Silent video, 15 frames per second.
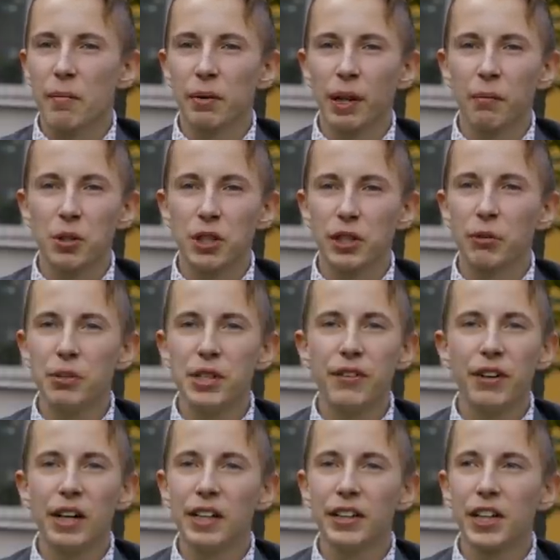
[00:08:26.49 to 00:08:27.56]
потому что люди
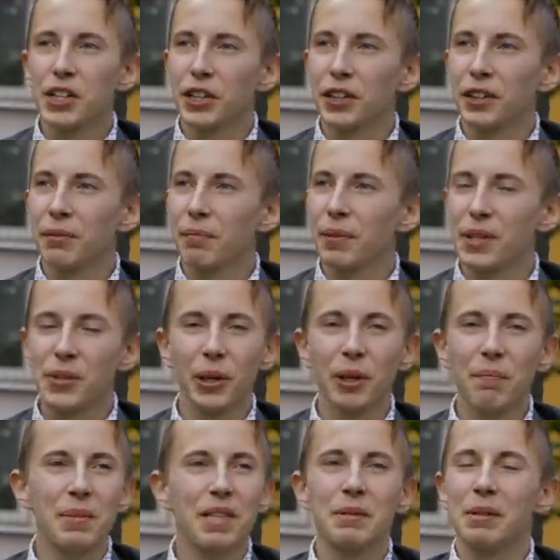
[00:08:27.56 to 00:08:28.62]
говорили даже это настолько
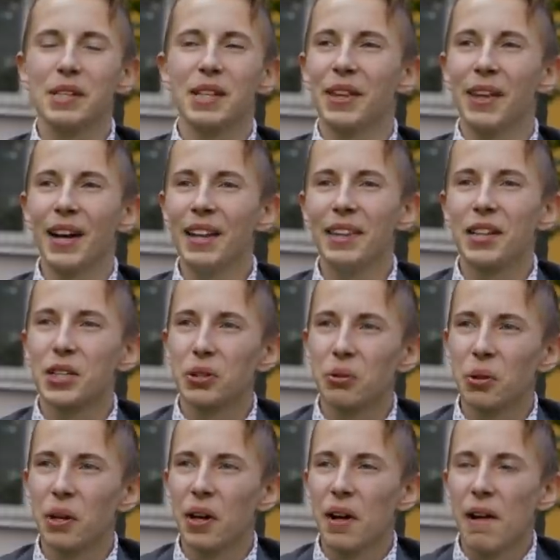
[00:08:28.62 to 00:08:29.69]
безэмоционально,
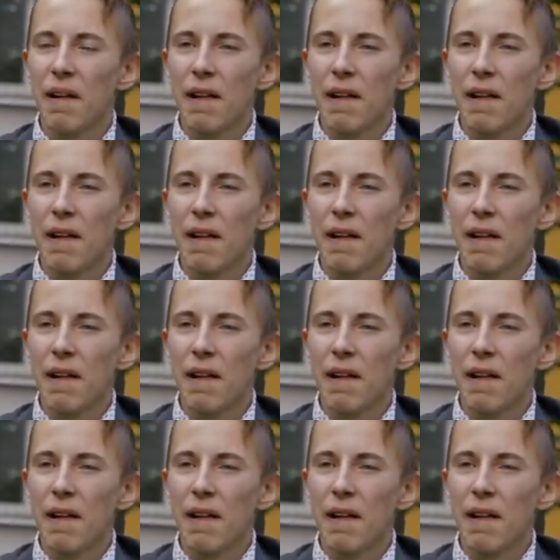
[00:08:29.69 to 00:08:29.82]
что